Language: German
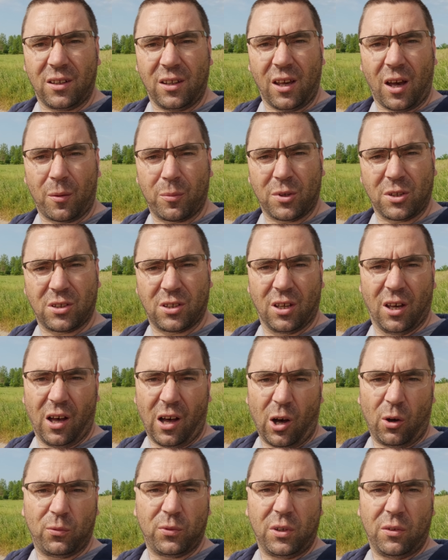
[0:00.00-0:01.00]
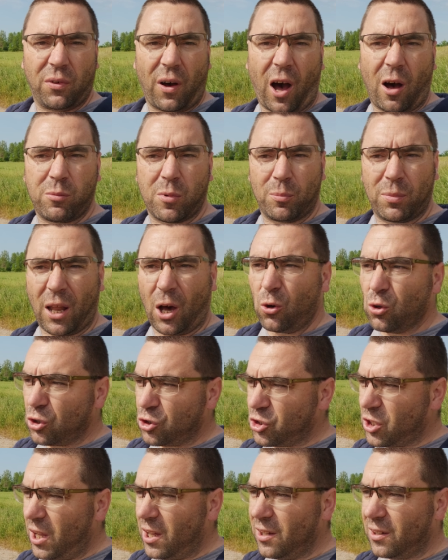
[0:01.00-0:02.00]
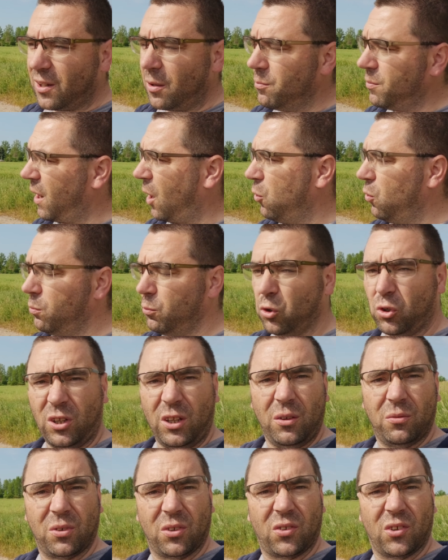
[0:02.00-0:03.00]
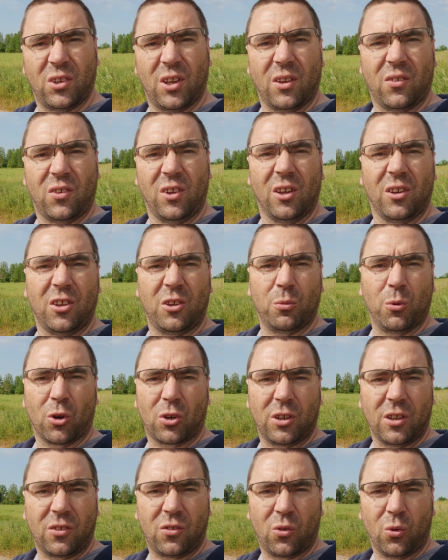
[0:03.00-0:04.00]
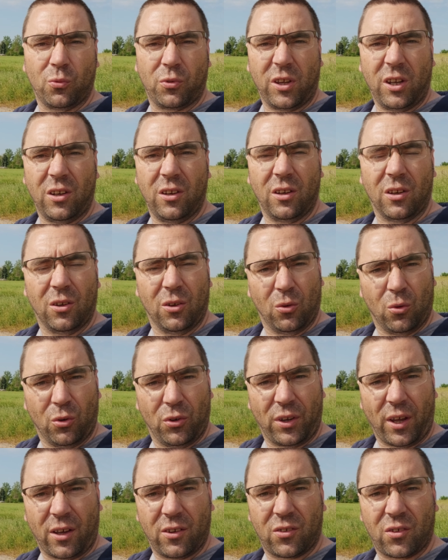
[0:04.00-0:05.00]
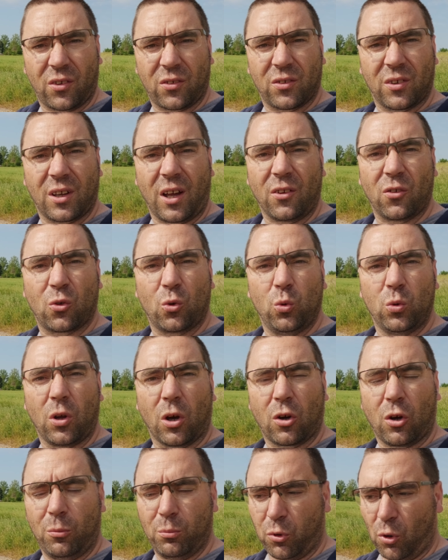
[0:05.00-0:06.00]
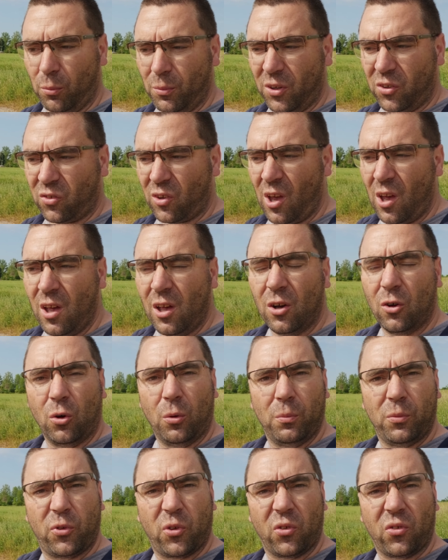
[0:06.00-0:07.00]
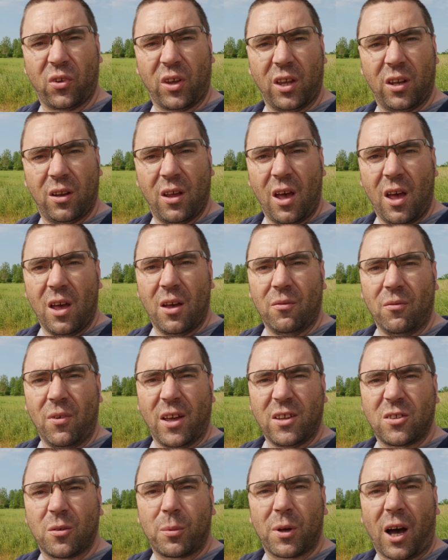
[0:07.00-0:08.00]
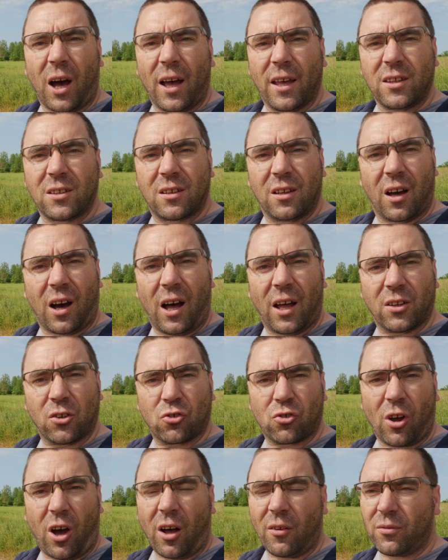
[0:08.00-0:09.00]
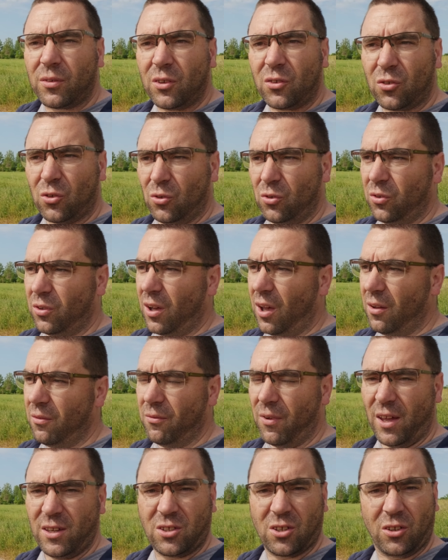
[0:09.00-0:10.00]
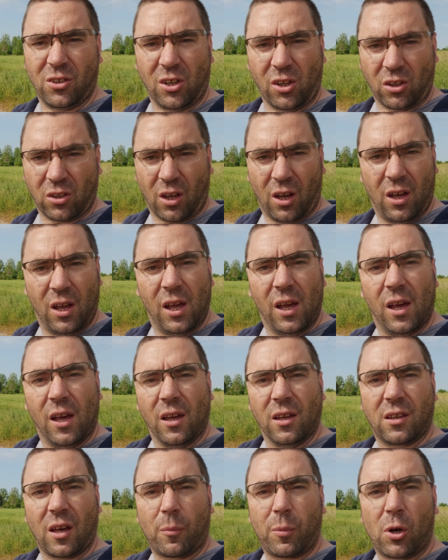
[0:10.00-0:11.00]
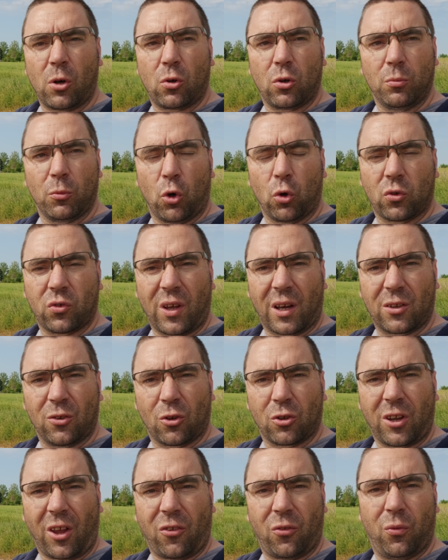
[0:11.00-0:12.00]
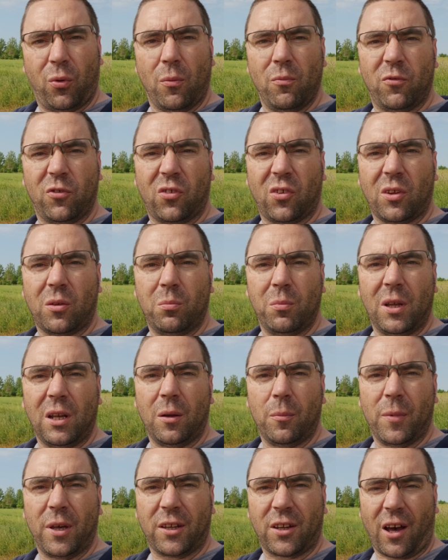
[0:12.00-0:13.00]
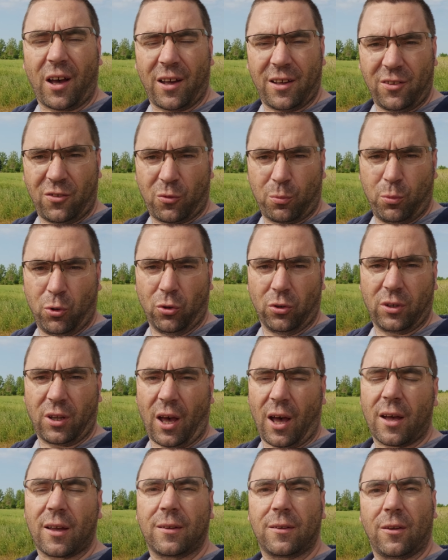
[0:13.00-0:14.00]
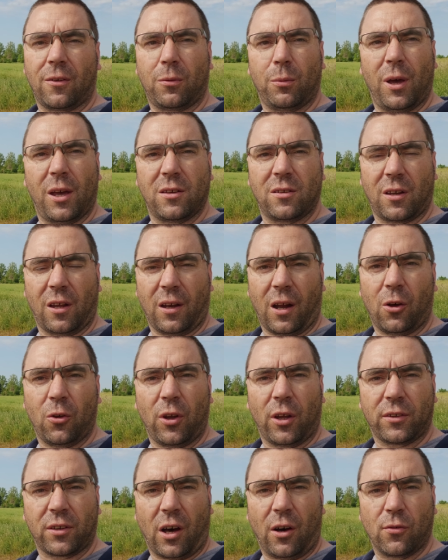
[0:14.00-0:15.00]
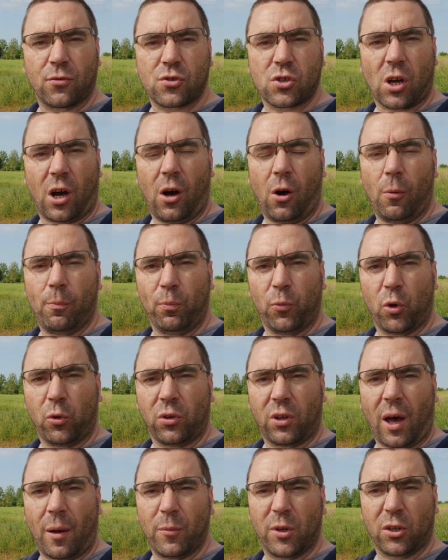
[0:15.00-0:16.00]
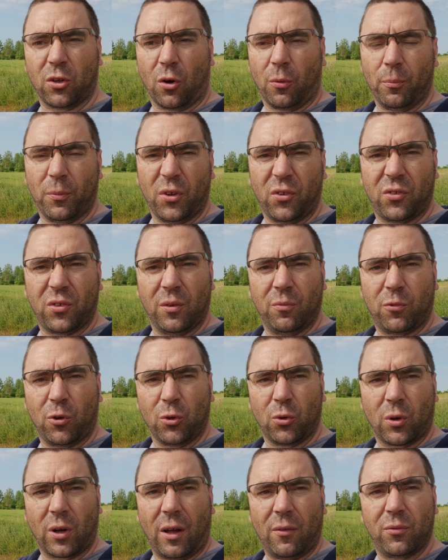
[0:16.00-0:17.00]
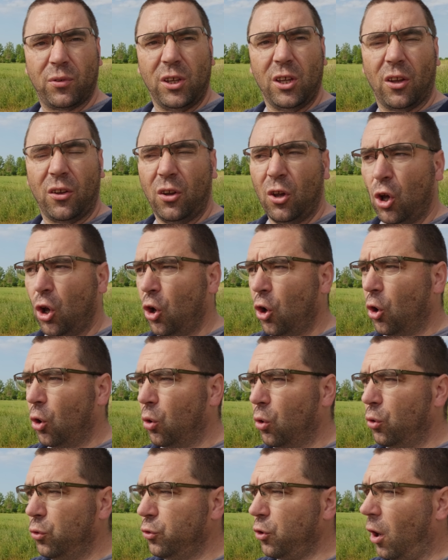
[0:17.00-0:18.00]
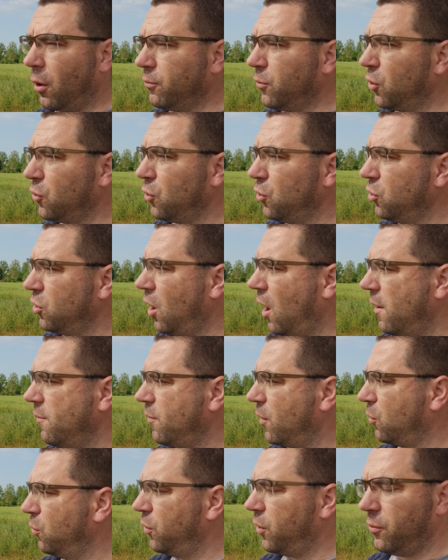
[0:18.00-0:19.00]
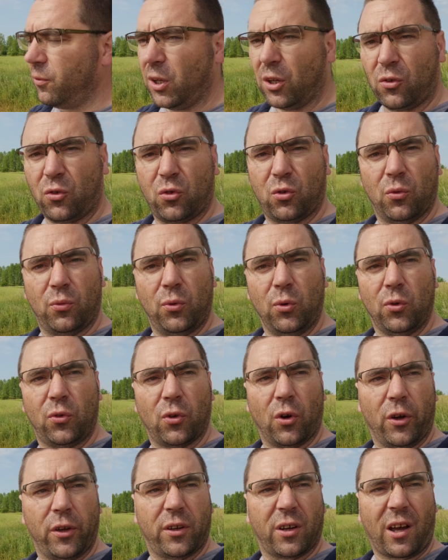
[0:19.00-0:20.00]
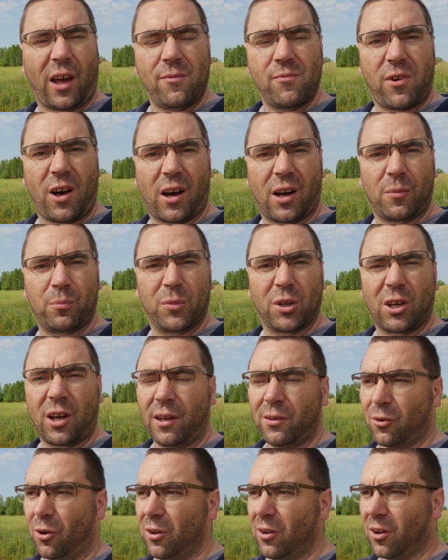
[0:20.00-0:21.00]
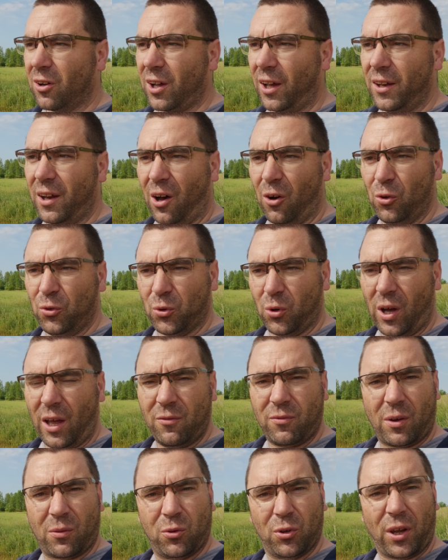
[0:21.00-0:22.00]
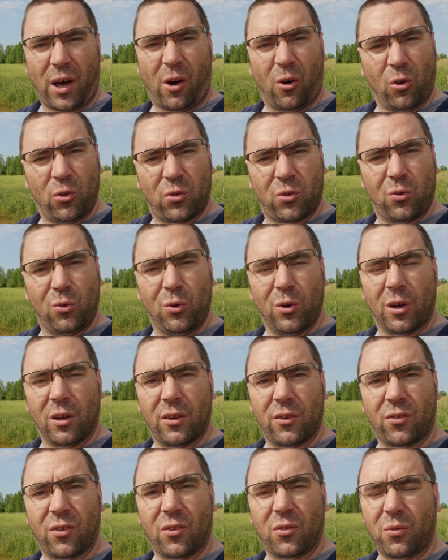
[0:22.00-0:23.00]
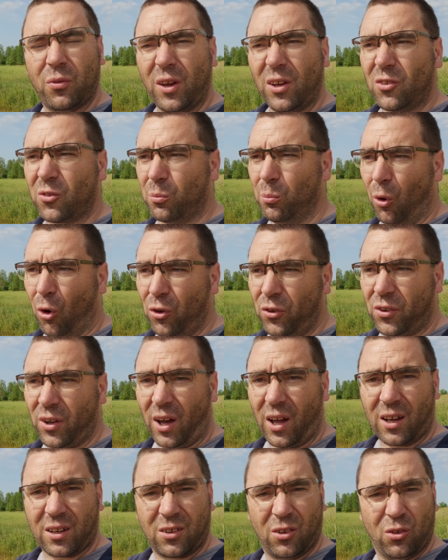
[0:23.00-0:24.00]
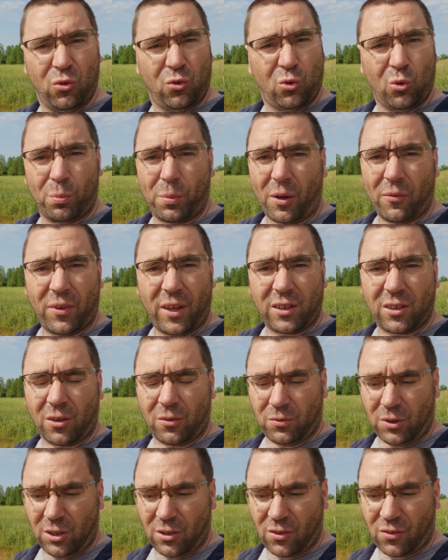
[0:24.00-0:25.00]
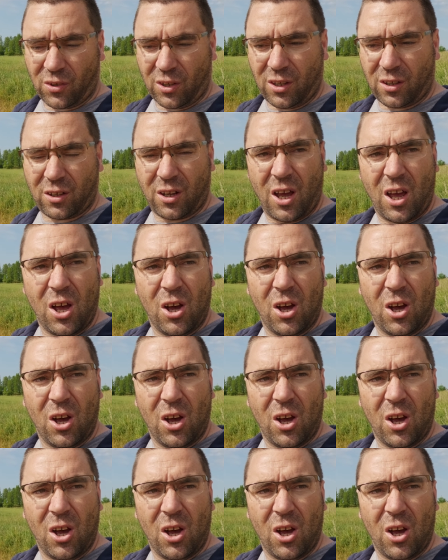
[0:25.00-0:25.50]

Die habe ich auf die Farbe Blau gestellt, denn blaue Motive sind jetzt hier nicht wirklich zu finden und da ist das ein ganz guter Kompromiss, um zu sehen, welcher Bereich gerade scharf ist und welcher nicht. Ich habe auch im Rucksack noch das 50 mm 1.8. Das werde ich dann auch noch draufschrauben und damit noch ein bisschen fotografieren. Und ja, wir sind hier einfach unterwegs zu Fuß heute. Kein Fahrrad mit, kein Roller, kein Auto. Einfach vor der Haustür. Es ist Pfingstmontag. Super Wetter, wie ihr seht.